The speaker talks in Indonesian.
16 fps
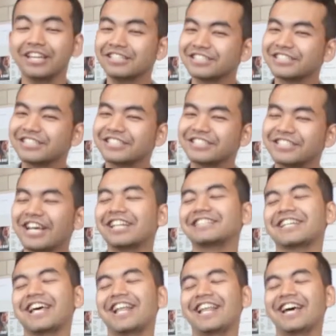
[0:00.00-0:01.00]
Eits, eh, jangan
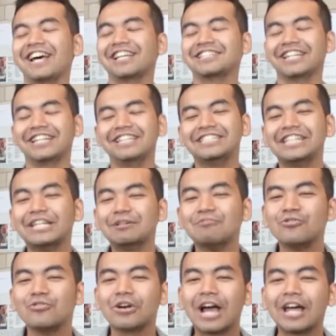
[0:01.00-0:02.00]
salah, saya di sini
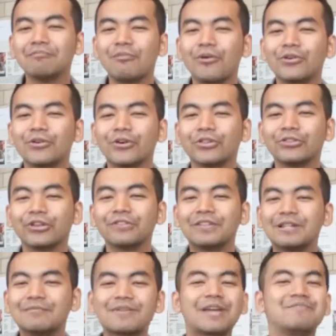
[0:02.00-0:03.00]
bukan mau nonton
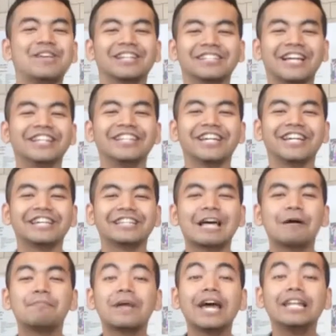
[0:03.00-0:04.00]
film kayak biasanya,
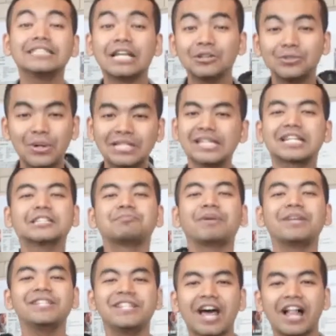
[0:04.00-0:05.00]
tapi ada satu acara
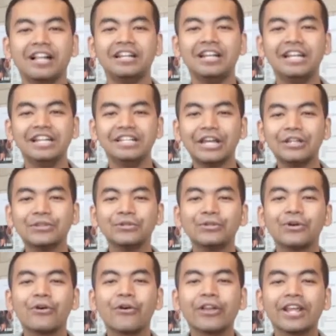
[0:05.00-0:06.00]
spesial,
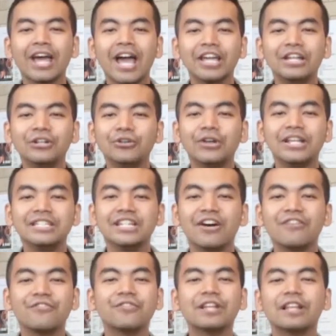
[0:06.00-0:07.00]
yaitu Korea
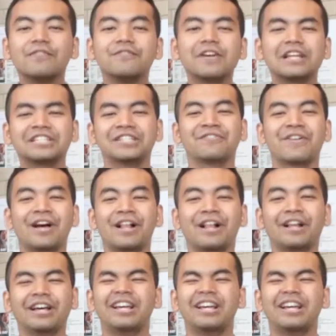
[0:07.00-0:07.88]
Indonesia Film Festival.